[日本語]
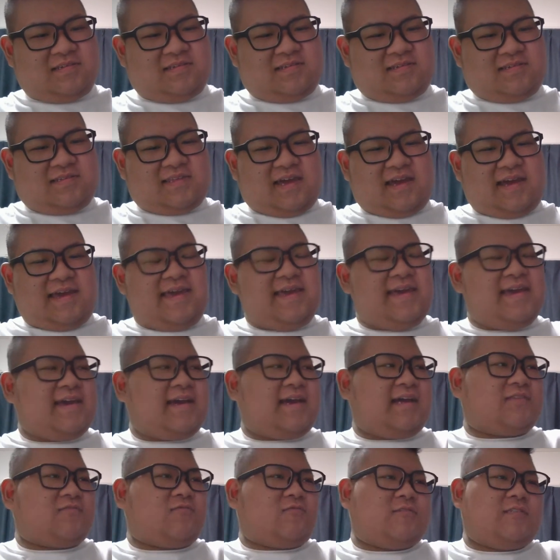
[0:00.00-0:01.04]
なんか映
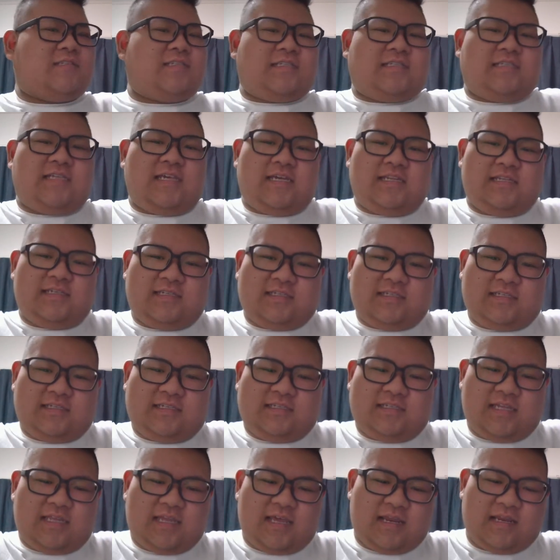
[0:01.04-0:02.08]
画として成立
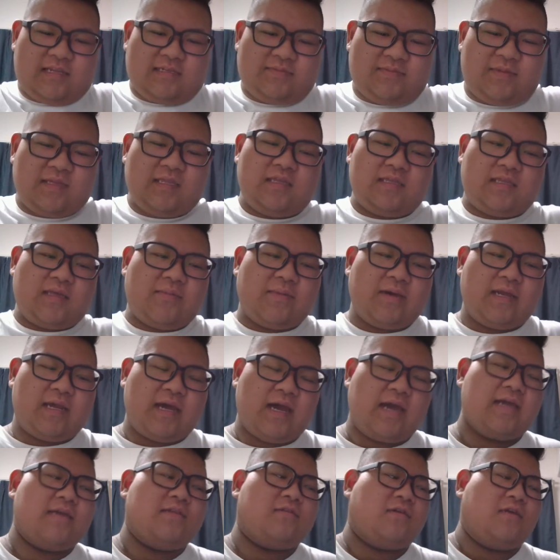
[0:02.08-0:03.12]
してないらしいまあネタバレ
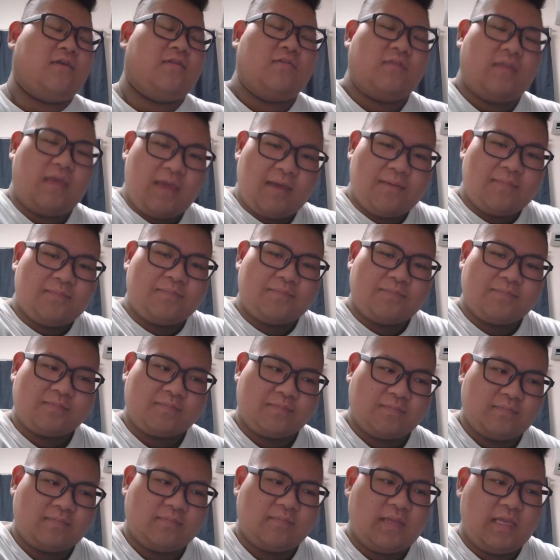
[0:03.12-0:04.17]
入るけどね
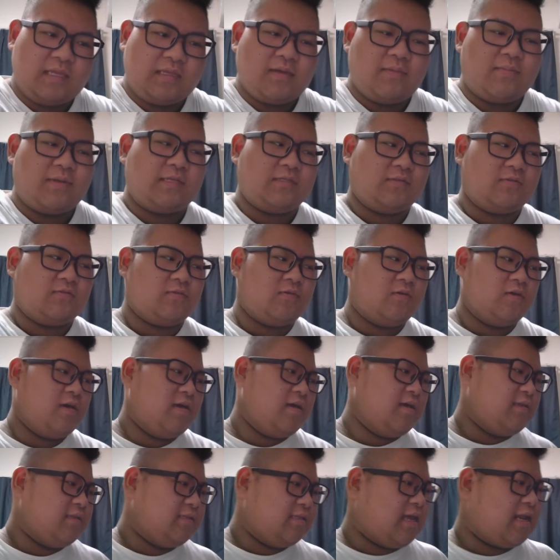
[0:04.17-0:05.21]
うんネタバレその
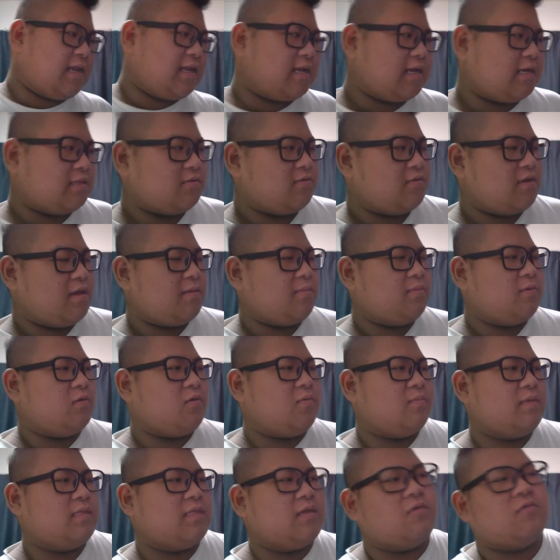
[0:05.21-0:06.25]
誰かのレビューを
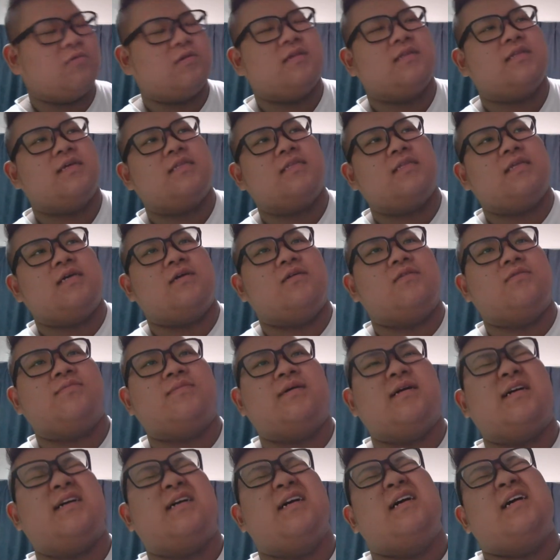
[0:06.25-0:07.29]
見た俺なんだけど
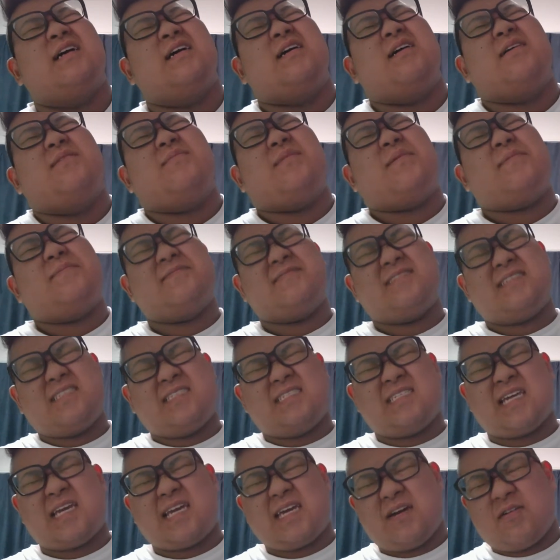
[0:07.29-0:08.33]
まあまあぶっ
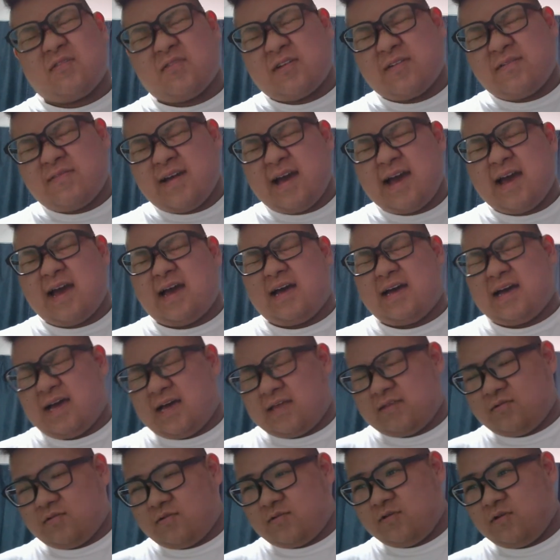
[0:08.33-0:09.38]
ちゃけ俺はあ
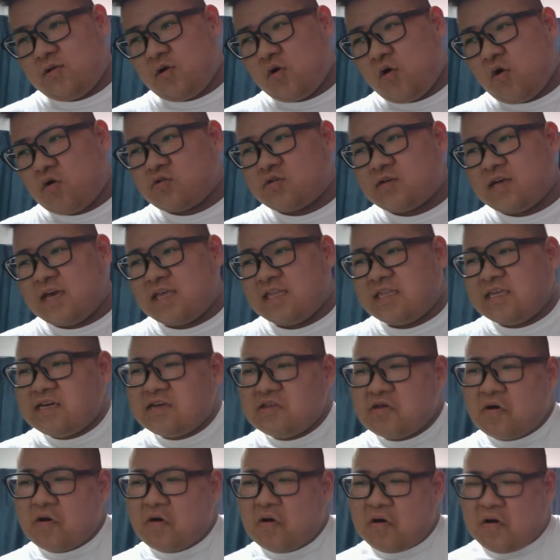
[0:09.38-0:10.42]
の予告編だけ
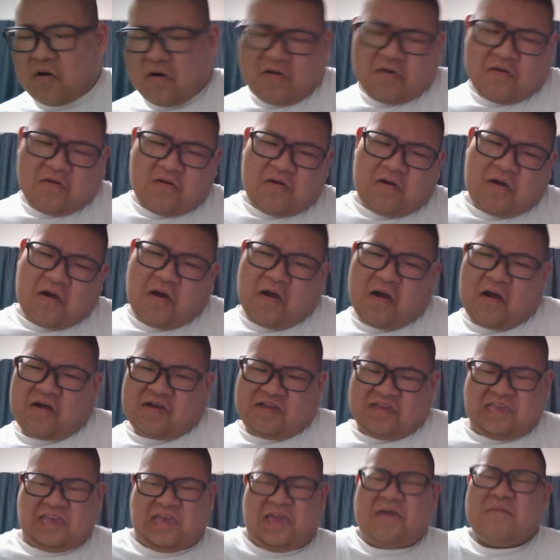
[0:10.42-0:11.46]
ど「
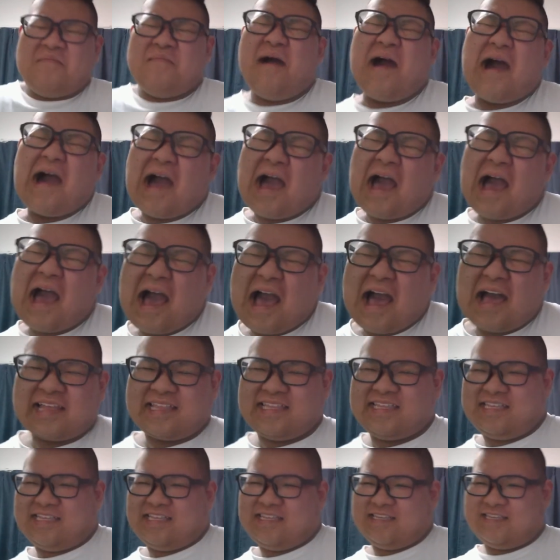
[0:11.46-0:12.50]
ゲマー!」っ
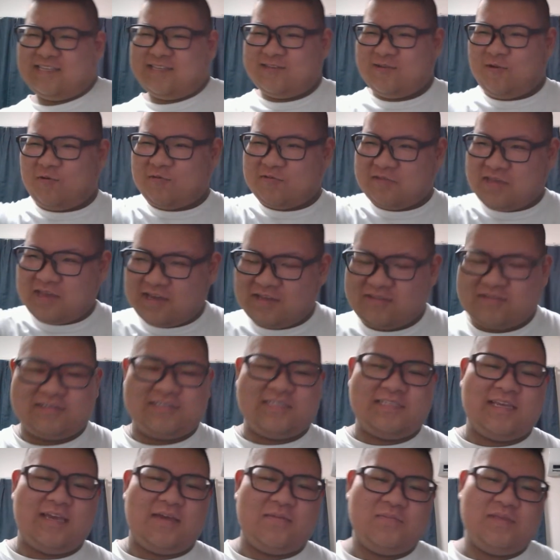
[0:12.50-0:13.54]
てってそこだけの
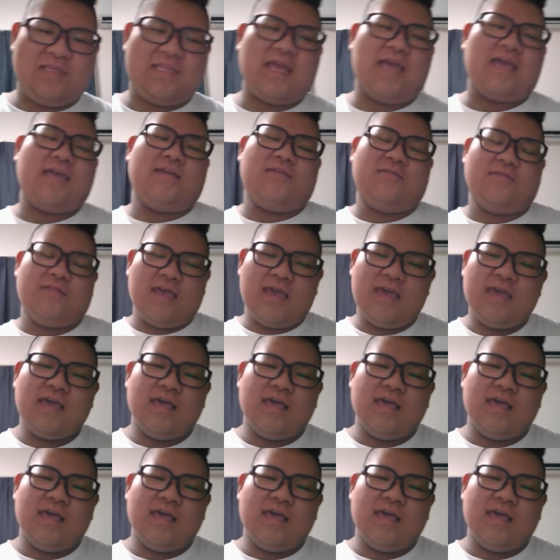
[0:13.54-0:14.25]
シーンだけ見たいけどね